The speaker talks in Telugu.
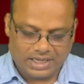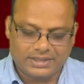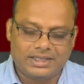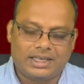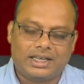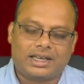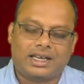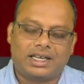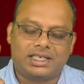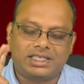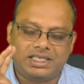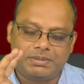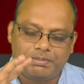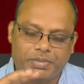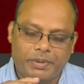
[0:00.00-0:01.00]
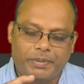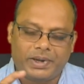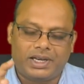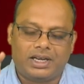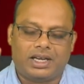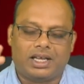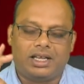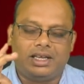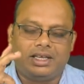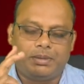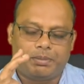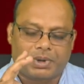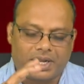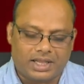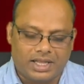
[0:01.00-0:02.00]
అసలు
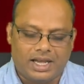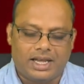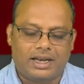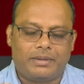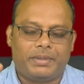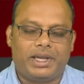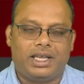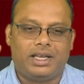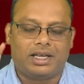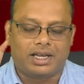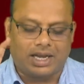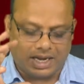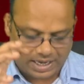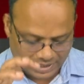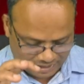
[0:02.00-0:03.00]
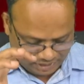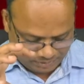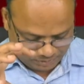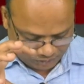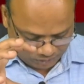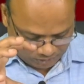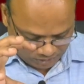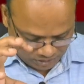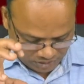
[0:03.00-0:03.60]
రక్షింపబడటానికి ప్రధానమైన కారణము